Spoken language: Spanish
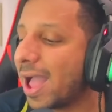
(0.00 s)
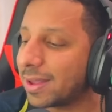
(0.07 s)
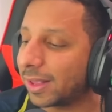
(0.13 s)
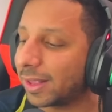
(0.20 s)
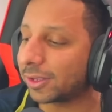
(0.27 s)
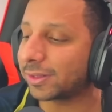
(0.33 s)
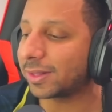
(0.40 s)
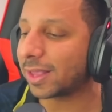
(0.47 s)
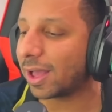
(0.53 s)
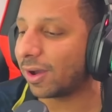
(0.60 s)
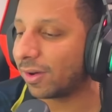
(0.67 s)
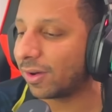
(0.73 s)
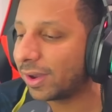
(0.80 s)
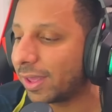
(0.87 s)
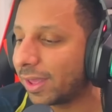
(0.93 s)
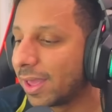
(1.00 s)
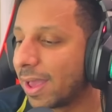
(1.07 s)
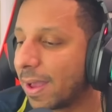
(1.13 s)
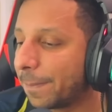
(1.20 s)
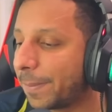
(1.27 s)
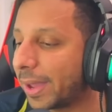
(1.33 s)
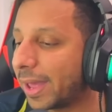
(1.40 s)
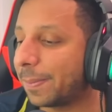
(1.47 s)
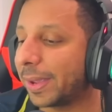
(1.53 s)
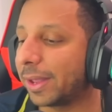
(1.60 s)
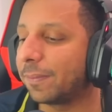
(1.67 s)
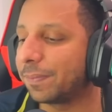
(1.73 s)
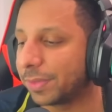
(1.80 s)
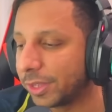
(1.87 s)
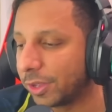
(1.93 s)
Marcó 30 goles. Pero,
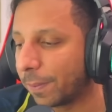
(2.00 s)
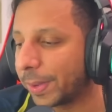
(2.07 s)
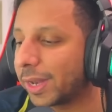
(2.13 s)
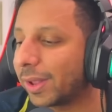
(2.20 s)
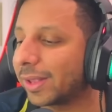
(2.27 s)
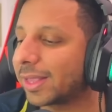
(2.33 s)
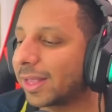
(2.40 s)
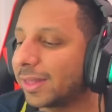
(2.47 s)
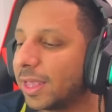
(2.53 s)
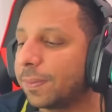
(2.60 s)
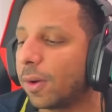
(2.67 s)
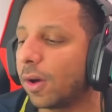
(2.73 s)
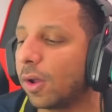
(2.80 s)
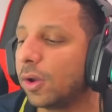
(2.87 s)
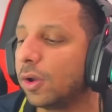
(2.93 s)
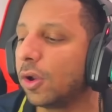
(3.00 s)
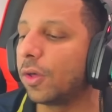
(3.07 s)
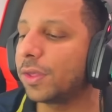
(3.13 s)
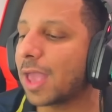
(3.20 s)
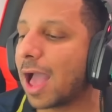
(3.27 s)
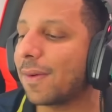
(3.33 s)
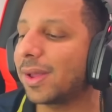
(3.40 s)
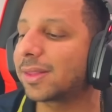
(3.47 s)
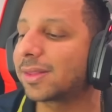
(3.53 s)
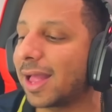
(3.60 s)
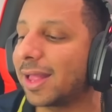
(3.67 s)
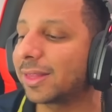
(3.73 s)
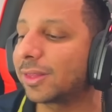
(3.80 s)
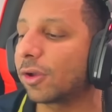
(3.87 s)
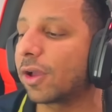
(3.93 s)
pero, pero este tipo lo odiabas
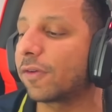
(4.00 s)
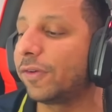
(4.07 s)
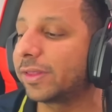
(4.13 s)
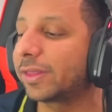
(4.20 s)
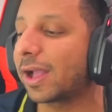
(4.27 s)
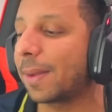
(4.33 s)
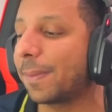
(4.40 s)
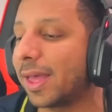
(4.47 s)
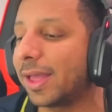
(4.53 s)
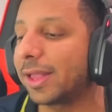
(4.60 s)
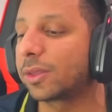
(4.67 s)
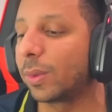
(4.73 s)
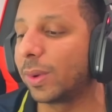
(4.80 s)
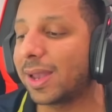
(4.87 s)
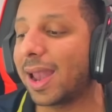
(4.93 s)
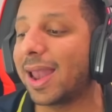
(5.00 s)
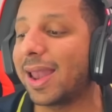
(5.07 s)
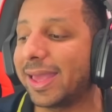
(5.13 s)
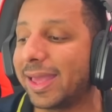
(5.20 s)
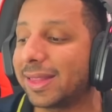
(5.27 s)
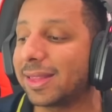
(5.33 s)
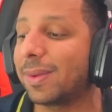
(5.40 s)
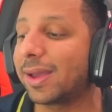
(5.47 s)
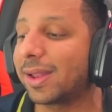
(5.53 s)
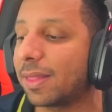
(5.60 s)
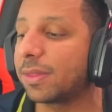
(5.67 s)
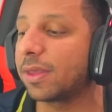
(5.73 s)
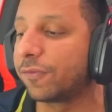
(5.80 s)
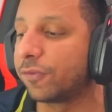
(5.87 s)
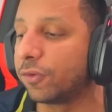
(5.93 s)
tanto que fuiste capaz de destruir a la leyenda más
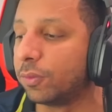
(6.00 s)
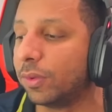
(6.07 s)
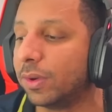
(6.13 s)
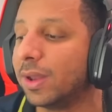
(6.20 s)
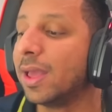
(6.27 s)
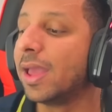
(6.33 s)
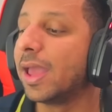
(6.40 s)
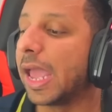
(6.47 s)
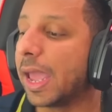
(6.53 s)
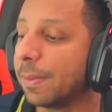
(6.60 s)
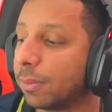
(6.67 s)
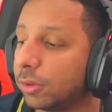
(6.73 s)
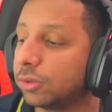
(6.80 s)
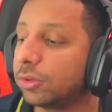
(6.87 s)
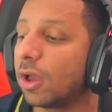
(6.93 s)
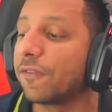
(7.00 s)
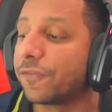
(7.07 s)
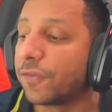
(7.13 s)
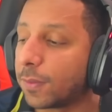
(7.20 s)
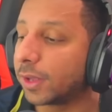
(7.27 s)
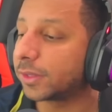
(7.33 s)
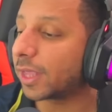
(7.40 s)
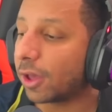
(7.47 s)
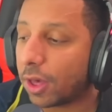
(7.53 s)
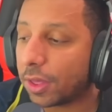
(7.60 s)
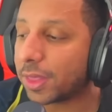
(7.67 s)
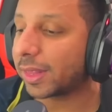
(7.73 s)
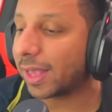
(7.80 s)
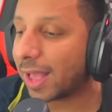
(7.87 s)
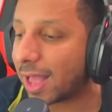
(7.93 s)
grande del fútbol. El mundo del fútbol te
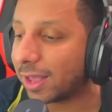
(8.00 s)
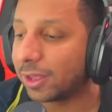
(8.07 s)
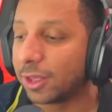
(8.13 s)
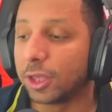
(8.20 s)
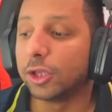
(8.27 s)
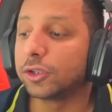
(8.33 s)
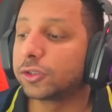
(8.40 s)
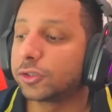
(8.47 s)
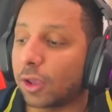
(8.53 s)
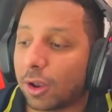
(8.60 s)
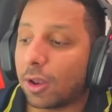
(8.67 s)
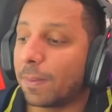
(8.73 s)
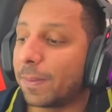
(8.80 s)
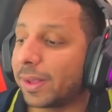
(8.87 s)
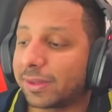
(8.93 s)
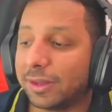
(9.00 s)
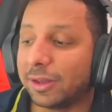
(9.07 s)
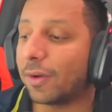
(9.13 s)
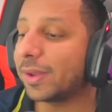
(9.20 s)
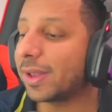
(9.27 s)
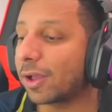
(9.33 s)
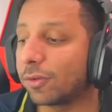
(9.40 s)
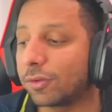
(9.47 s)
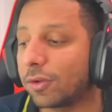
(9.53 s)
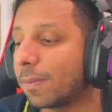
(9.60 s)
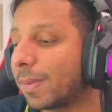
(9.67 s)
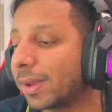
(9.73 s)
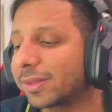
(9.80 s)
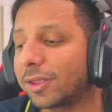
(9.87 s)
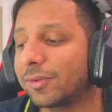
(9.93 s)
odia, Tejan. Solo los Messi Love y algunos
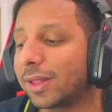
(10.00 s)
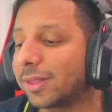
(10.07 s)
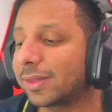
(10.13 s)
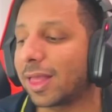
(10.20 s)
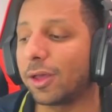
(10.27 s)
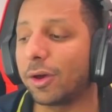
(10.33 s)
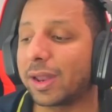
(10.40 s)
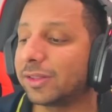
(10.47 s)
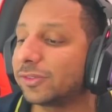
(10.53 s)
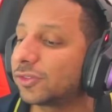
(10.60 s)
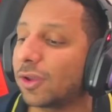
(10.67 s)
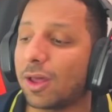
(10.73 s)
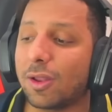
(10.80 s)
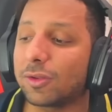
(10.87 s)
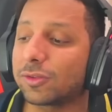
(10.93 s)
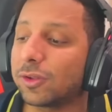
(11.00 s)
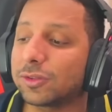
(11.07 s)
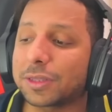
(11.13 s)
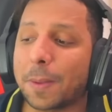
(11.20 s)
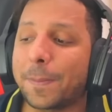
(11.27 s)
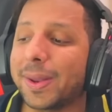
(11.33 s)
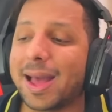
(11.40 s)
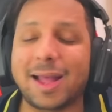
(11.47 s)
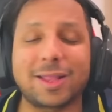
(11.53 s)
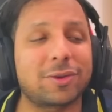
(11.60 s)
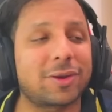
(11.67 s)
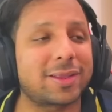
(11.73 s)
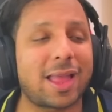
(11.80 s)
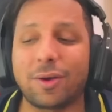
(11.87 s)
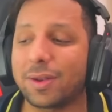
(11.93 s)
de Manchester United te adoran. Solo son tres pelagatos
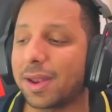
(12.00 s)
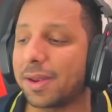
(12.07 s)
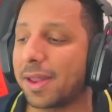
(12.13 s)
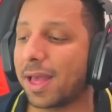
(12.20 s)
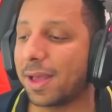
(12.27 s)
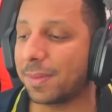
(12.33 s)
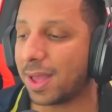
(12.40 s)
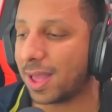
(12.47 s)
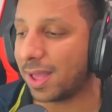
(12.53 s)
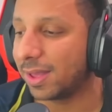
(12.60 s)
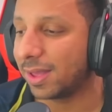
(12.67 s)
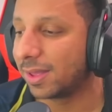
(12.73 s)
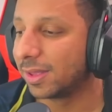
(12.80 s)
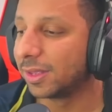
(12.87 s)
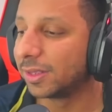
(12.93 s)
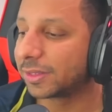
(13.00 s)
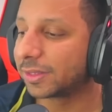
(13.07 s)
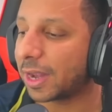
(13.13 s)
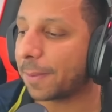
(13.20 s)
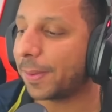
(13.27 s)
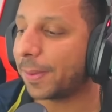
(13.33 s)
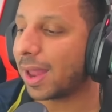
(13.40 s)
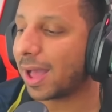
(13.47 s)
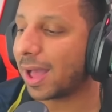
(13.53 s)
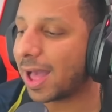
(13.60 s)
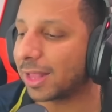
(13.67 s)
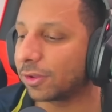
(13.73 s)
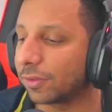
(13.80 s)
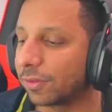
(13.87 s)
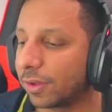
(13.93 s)
que te adoran nada más. Tres
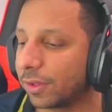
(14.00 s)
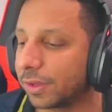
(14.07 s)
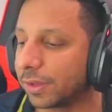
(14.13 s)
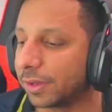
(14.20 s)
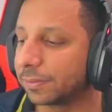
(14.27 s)
pelagatos, brother.